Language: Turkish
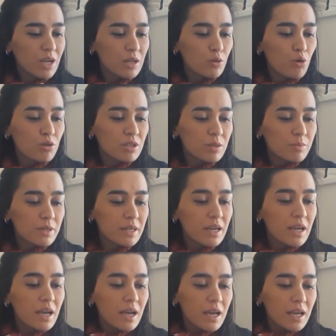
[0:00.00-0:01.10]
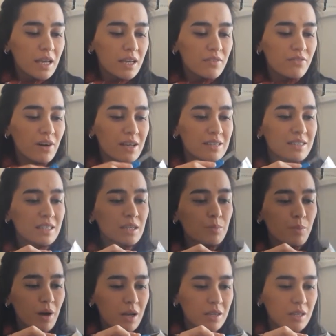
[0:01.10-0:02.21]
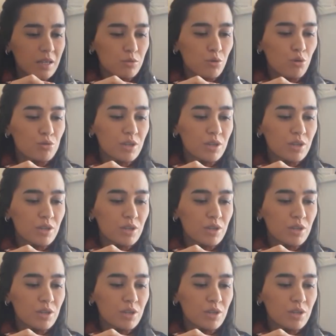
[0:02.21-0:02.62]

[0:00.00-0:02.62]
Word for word: Yani orada bir e, fazlalık pay kalıyor.